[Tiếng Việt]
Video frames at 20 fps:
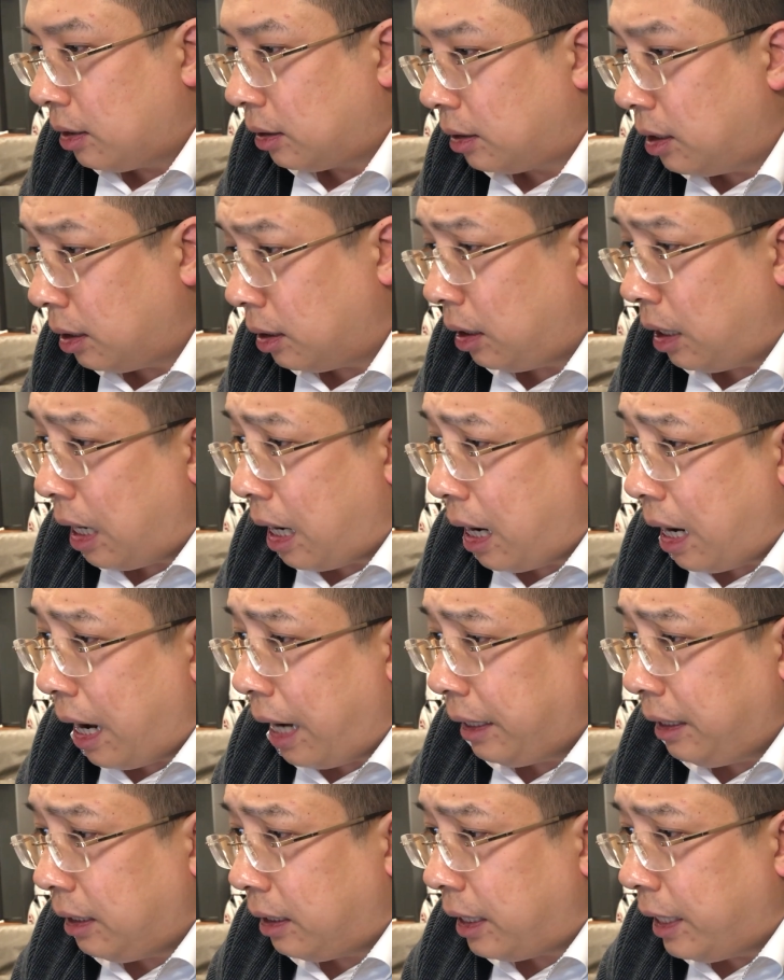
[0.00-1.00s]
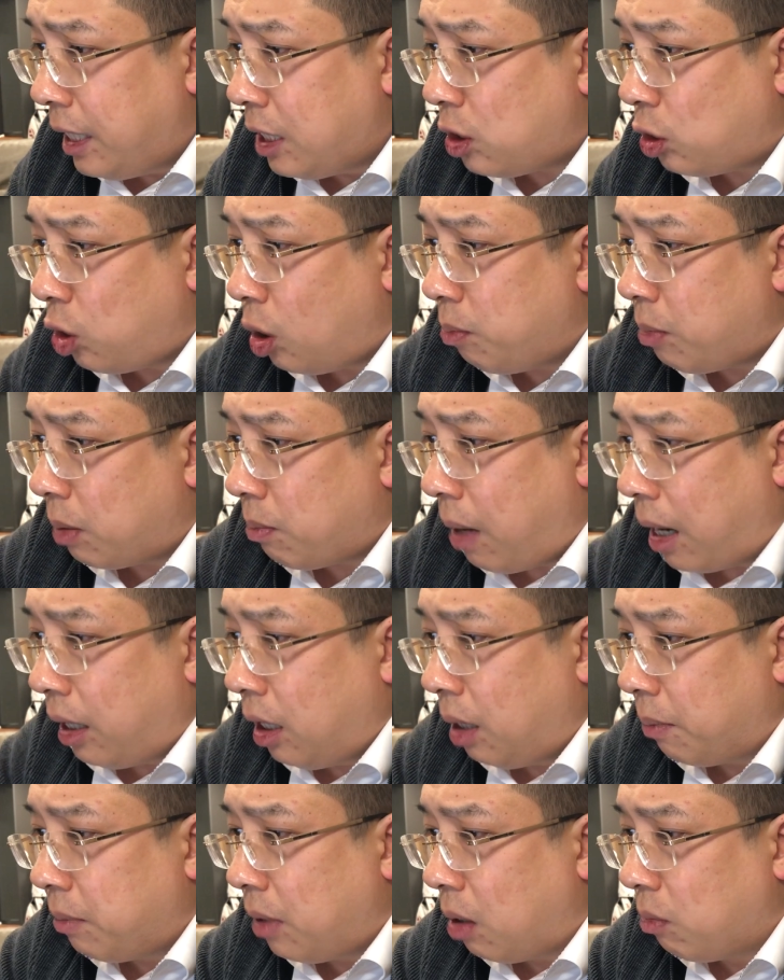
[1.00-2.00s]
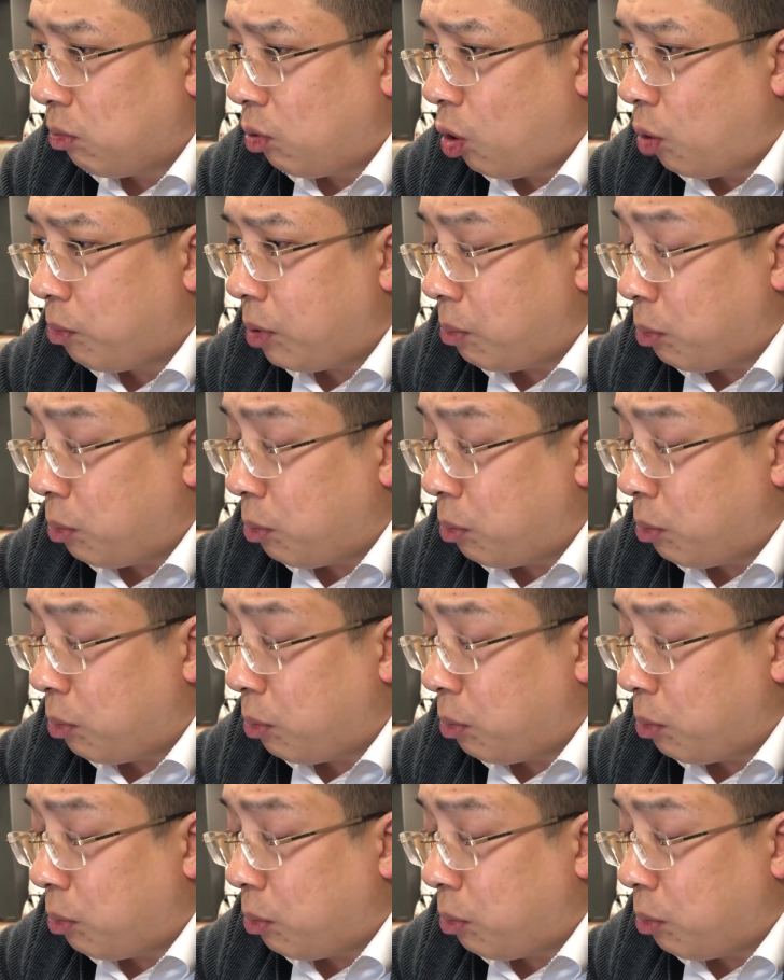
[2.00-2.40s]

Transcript: Tức là anh ký cho tôi một bản hợp đồng gồm